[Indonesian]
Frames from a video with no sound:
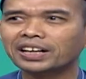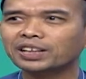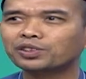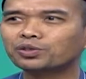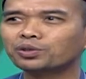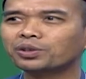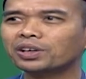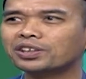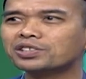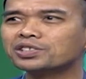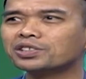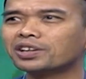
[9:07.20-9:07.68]

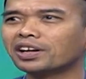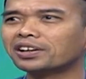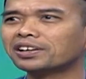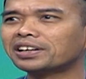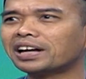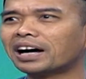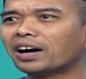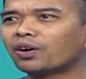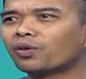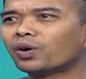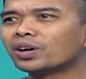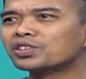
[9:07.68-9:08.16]
itu dia sedang
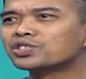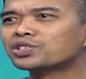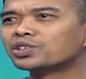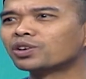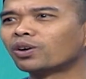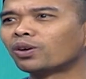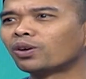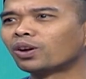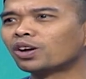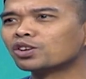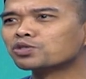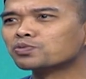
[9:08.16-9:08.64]
diawasi
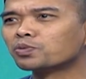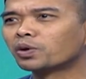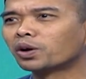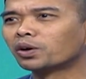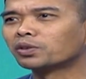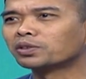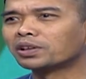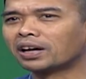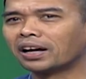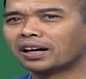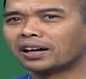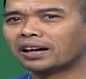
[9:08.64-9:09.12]
Allah
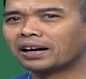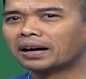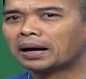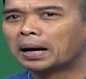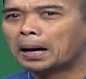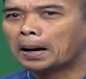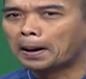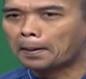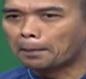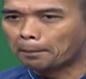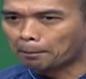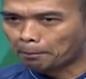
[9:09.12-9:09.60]
Subhanahu taala.
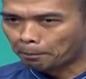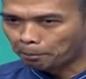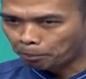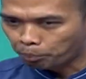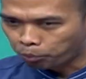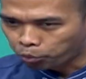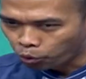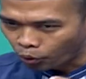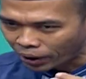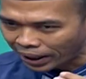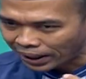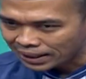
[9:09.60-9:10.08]

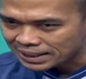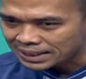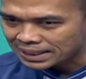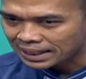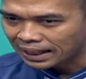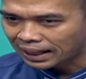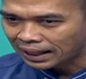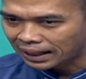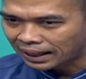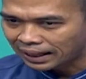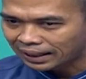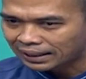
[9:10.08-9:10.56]

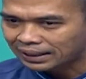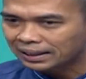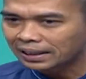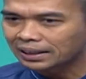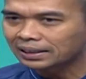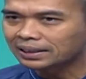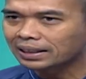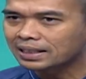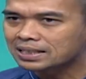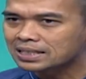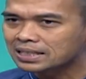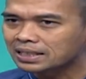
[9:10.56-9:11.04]
Puasa
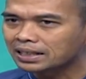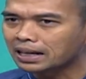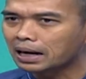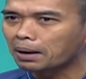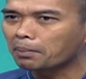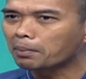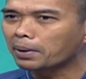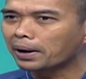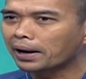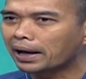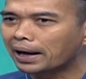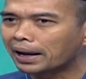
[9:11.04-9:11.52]
kita
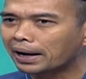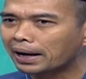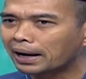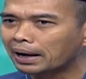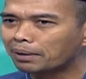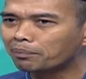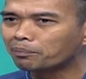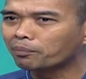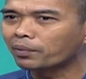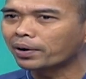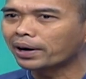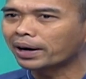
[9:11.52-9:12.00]
sedang
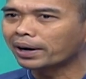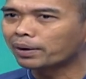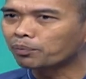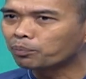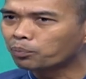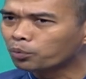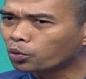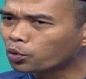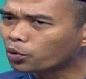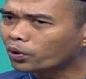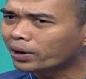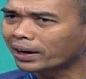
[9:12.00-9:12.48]
menanamkan
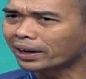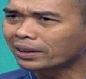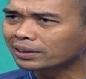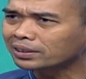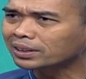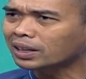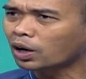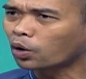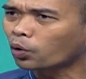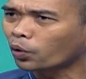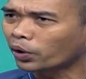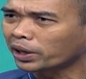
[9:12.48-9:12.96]

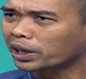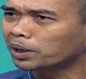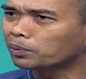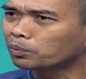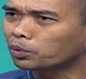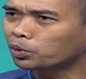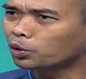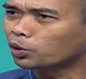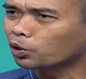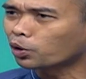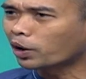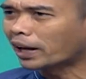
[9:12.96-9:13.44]
bukan tauhid
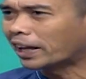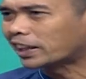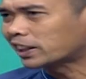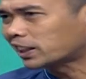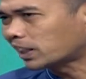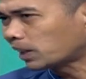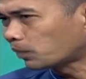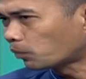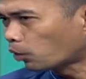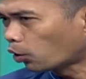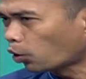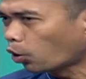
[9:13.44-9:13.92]
menurut
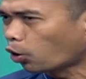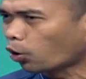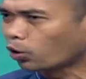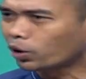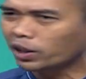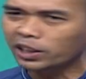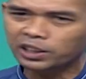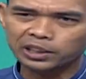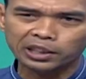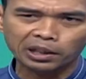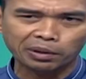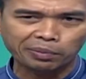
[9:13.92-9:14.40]

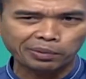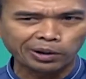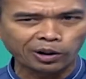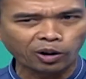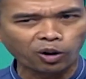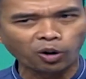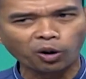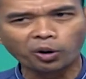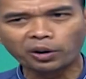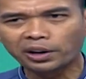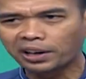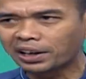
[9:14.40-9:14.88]
etimologi,
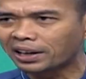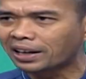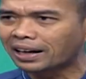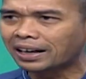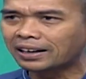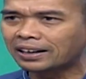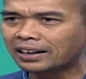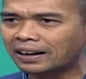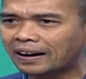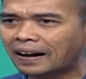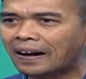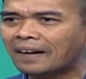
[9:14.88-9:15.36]
terminologi
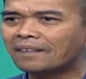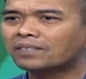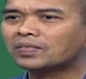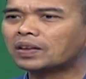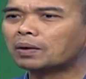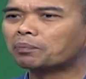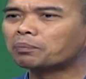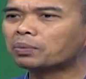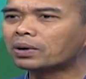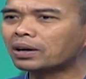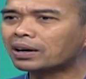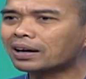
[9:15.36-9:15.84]
dalil,
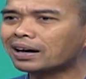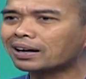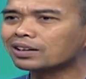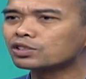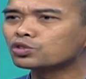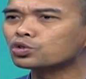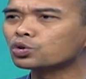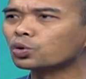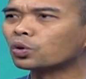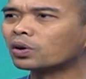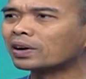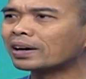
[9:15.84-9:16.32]
tapi
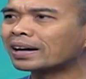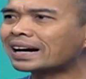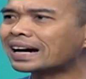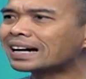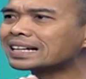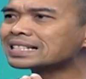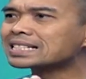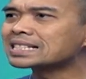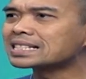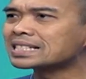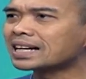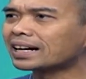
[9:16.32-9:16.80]
langsung
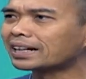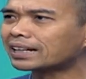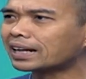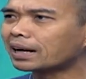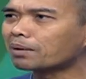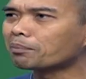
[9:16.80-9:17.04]
rasa yang